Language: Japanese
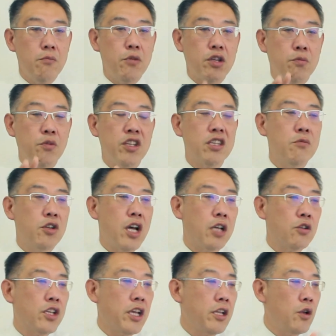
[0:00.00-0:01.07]
まず水森
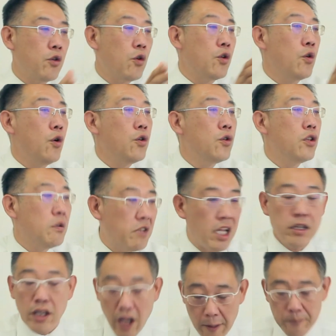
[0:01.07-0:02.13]
アート的にここに置いといても
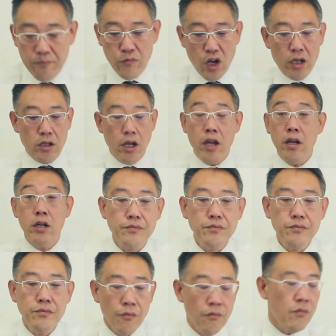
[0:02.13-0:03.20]
らってね。うん、分かった。え、
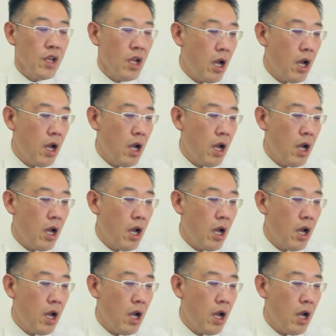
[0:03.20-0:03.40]
うん。